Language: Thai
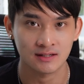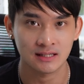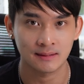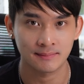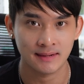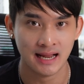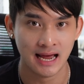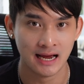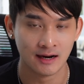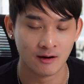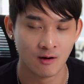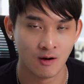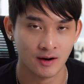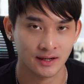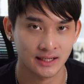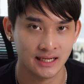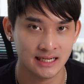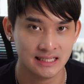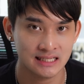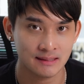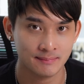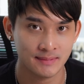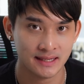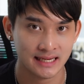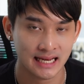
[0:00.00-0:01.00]
สัปดาห์ก่อน
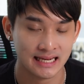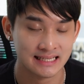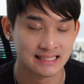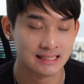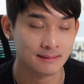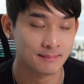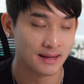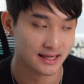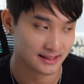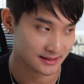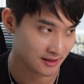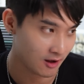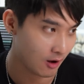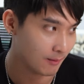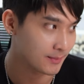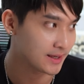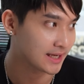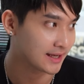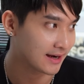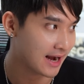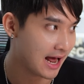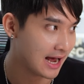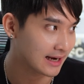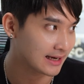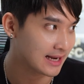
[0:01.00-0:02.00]
ที่จะมีการสมัครสอบ
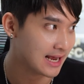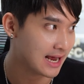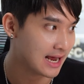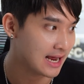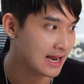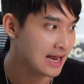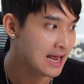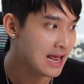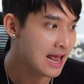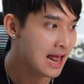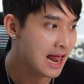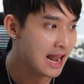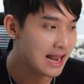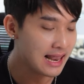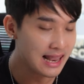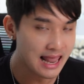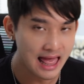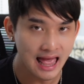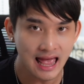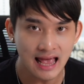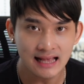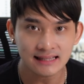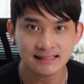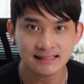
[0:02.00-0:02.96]
อีกครั้งนะฮะ และ